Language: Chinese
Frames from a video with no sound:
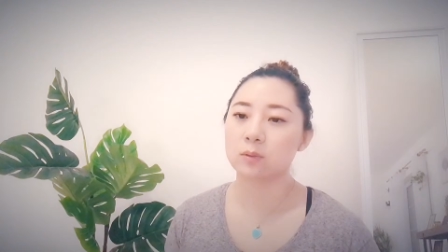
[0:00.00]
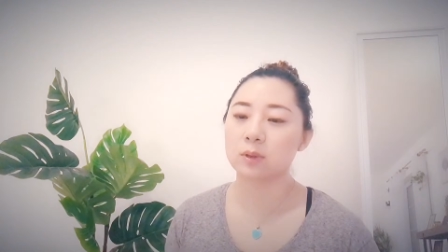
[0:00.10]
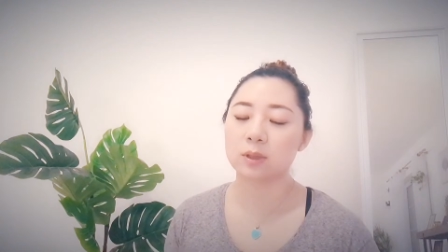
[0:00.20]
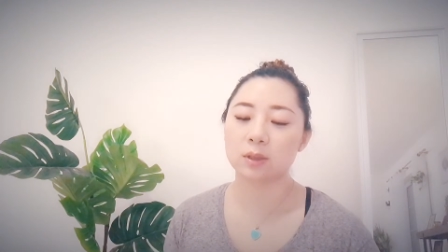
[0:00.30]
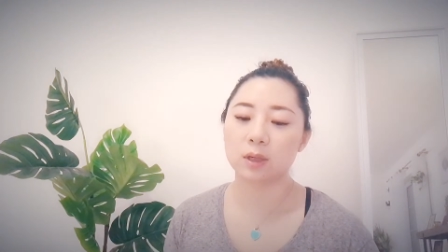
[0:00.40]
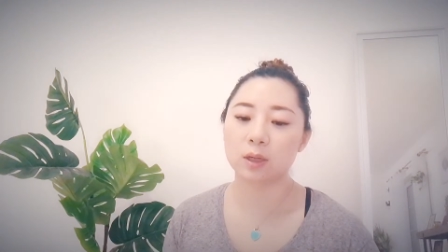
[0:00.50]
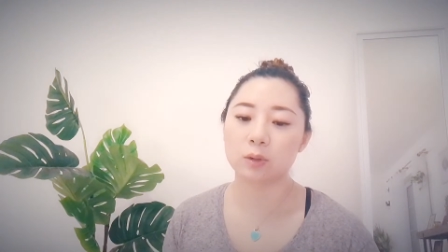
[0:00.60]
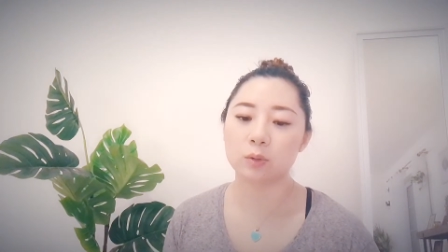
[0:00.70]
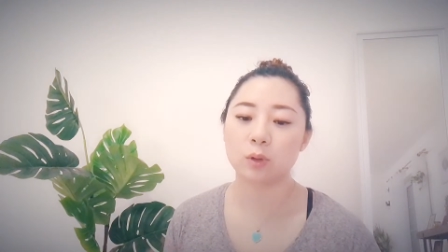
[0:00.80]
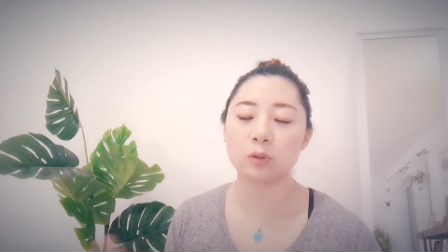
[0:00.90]
具体的
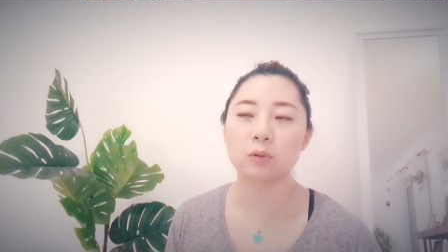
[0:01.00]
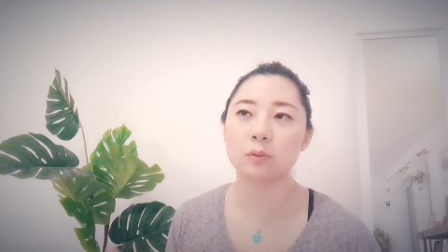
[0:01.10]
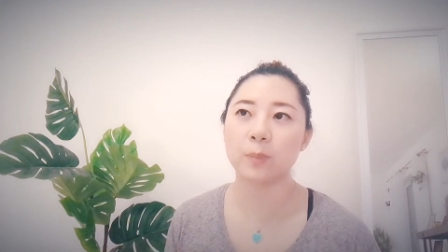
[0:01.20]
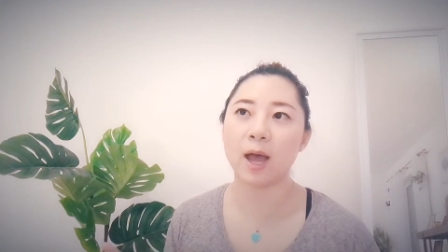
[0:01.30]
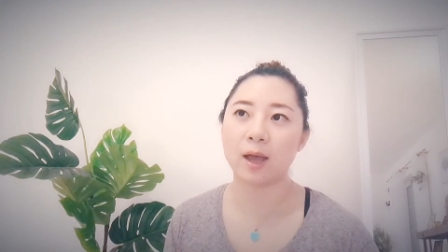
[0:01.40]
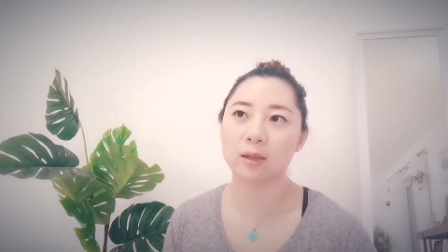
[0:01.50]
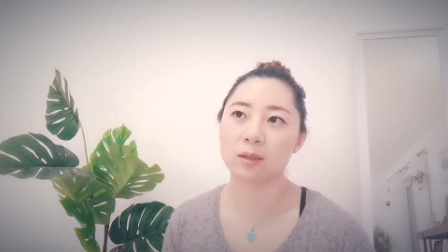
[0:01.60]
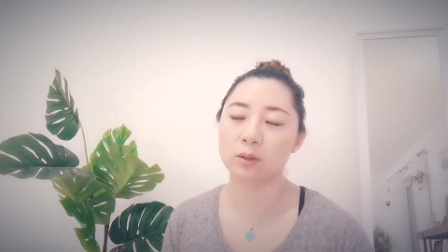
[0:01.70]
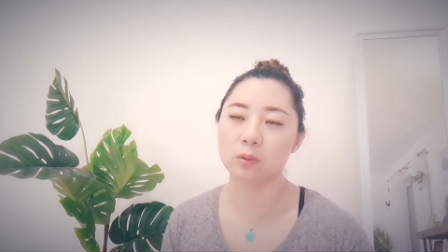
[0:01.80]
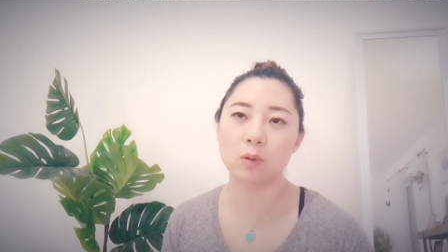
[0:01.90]
学术派的
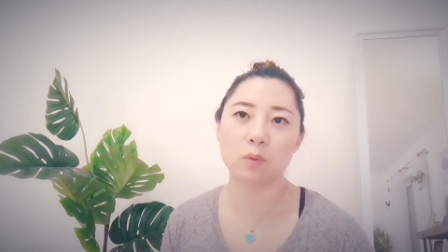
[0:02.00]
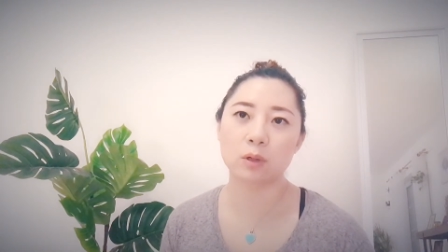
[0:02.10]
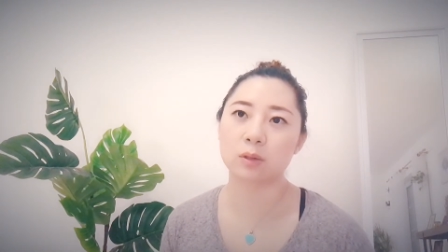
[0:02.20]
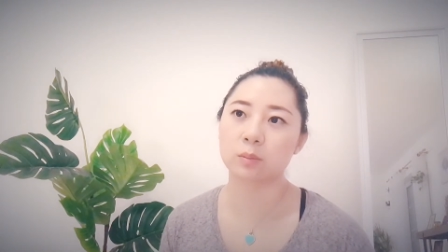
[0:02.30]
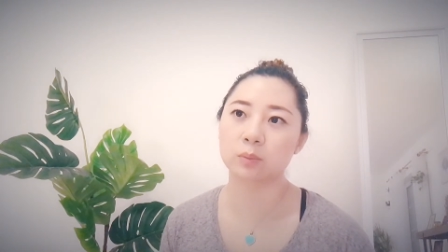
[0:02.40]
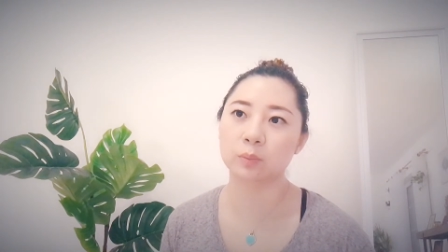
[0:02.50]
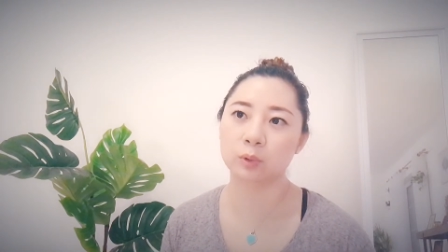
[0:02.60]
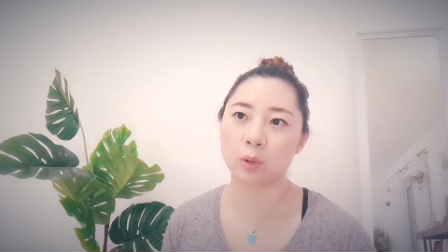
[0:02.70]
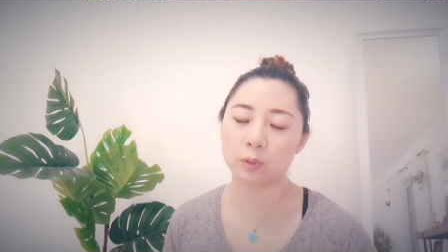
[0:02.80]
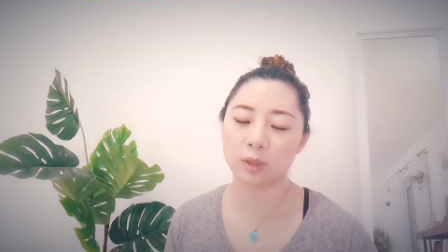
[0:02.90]
理论我是不
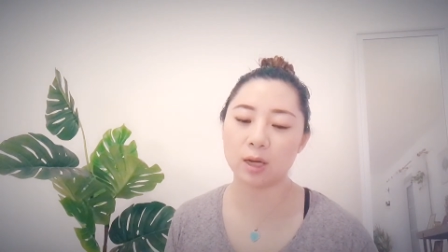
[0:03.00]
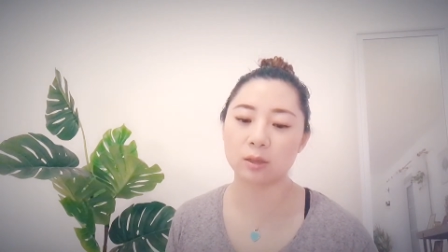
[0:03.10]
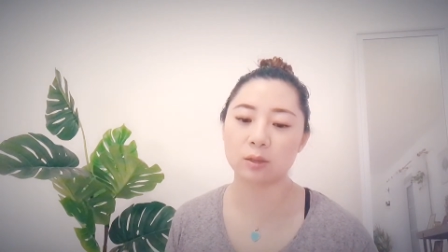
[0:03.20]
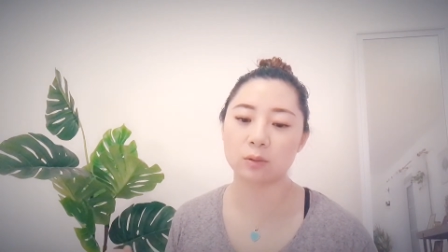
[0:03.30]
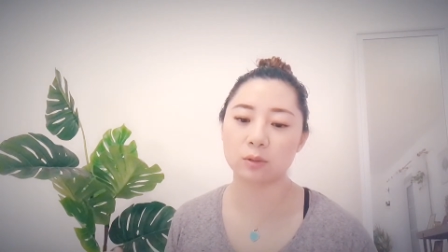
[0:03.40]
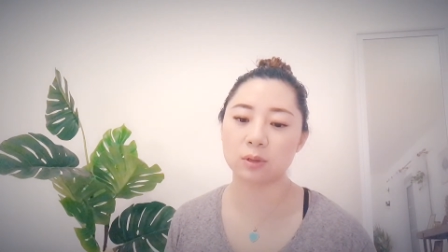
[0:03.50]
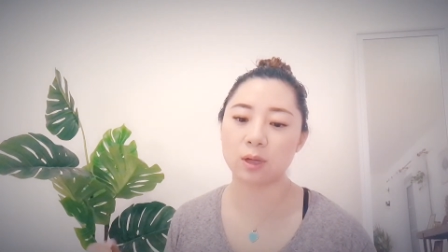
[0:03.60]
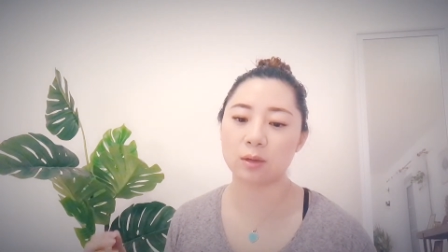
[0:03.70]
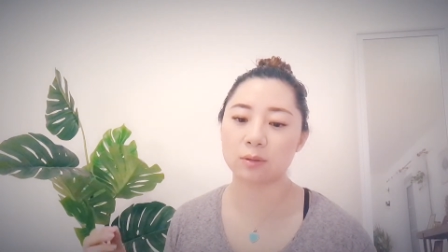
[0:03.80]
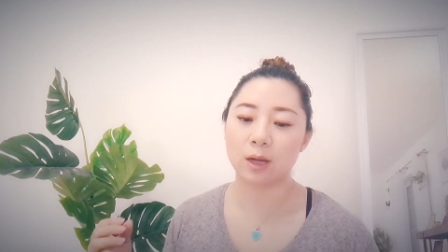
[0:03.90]
懂，但是我知
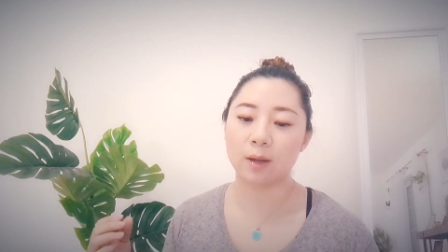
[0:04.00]
道